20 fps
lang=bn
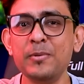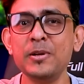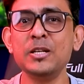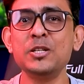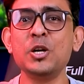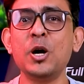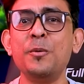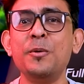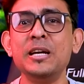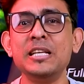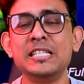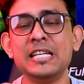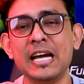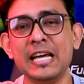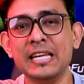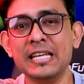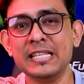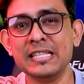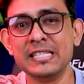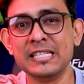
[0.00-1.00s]
আপনারা সবাই
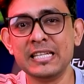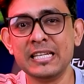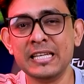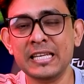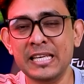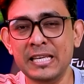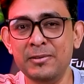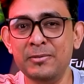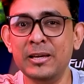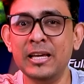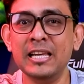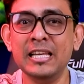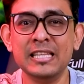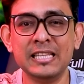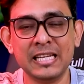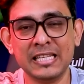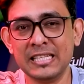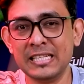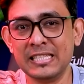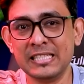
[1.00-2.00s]
জানেন যে ই ভ্যালি
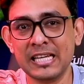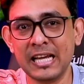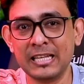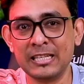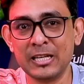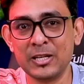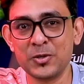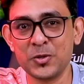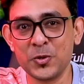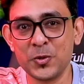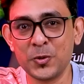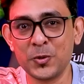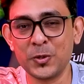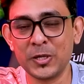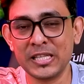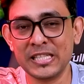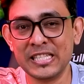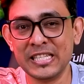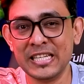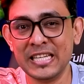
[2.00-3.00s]
তাদের যাত্রা শুরু
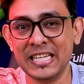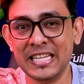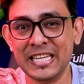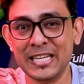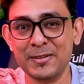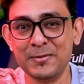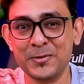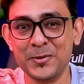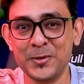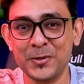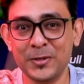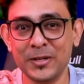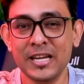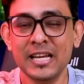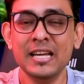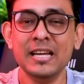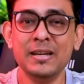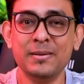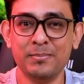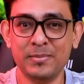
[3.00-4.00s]
করেছে এবং
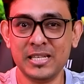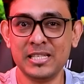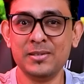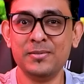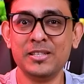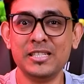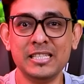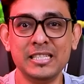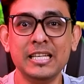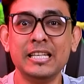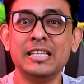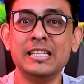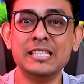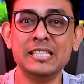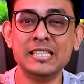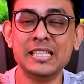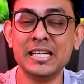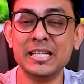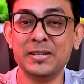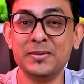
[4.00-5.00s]
মাঝে মাঝে
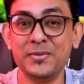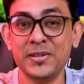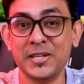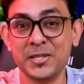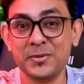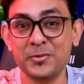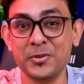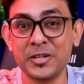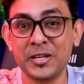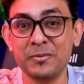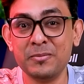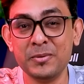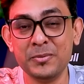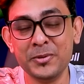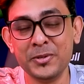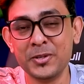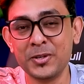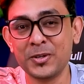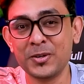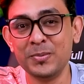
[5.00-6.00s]
দেখতেছি তাদের ফেসবুকে
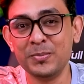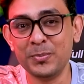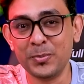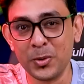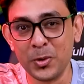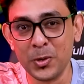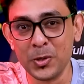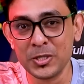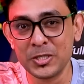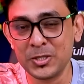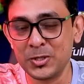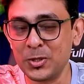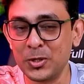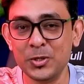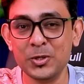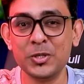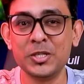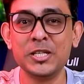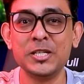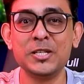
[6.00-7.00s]
বিভিন্ন রকম পোস্ট
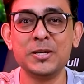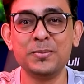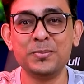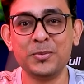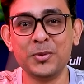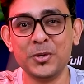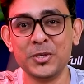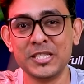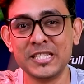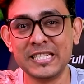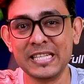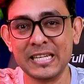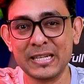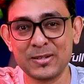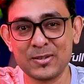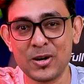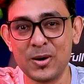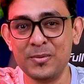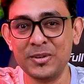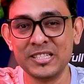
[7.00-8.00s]
যদিও সেসব পোস্টের
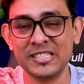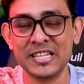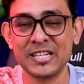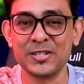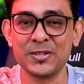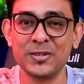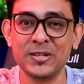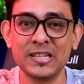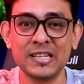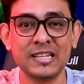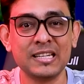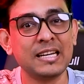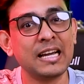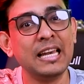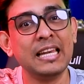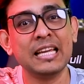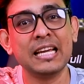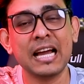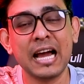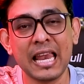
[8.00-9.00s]
কমেন্ট সেকশনে
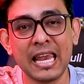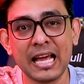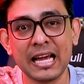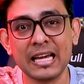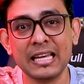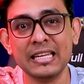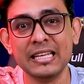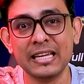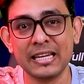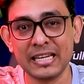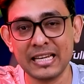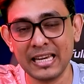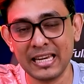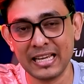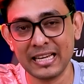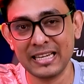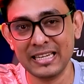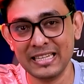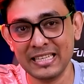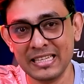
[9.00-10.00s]
খালি গালাগালি আর
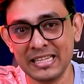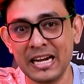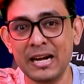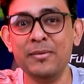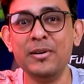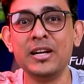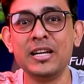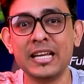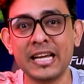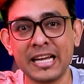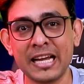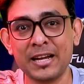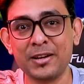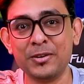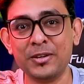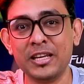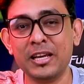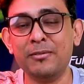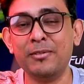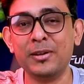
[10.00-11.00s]
গালাগালি আমার টাকা
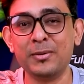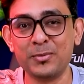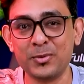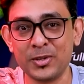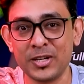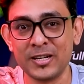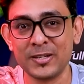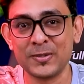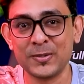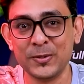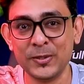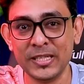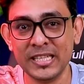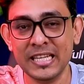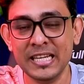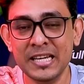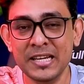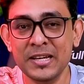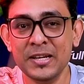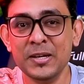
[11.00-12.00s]
কই আমার প্রোডাক্ট কই
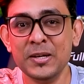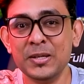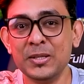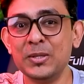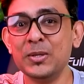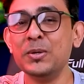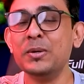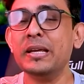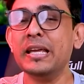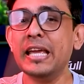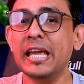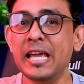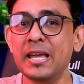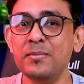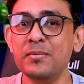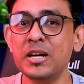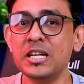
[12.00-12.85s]
তো এই